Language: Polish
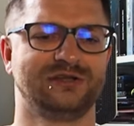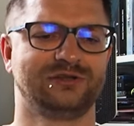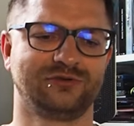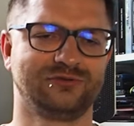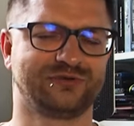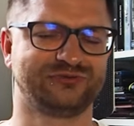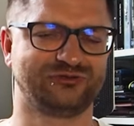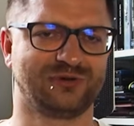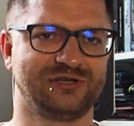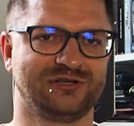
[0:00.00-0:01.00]
no to ludzie
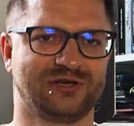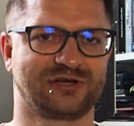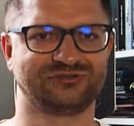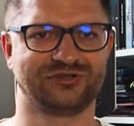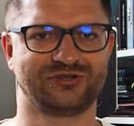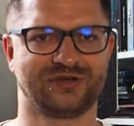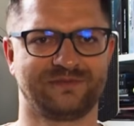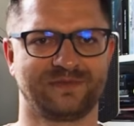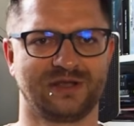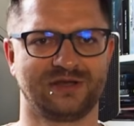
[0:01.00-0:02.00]
wysyłali na
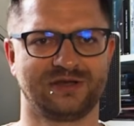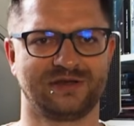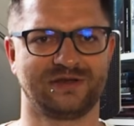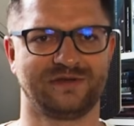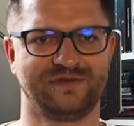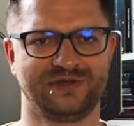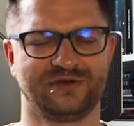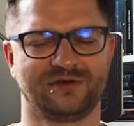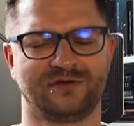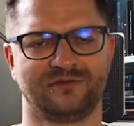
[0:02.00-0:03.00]
kasecie
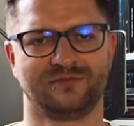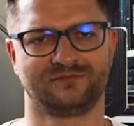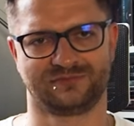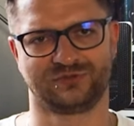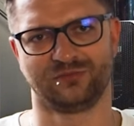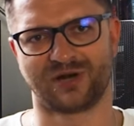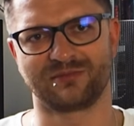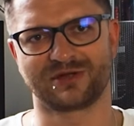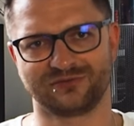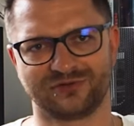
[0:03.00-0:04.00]
wideo tą
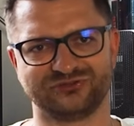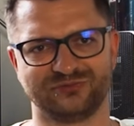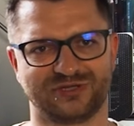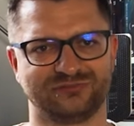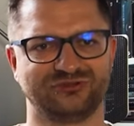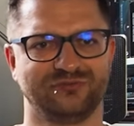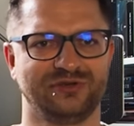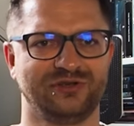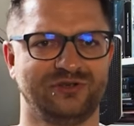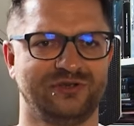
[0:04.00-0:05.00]
bramkę, którą sobie tam
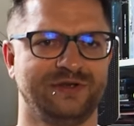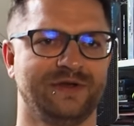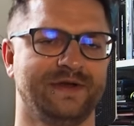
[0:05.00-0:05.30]
zdobyli i,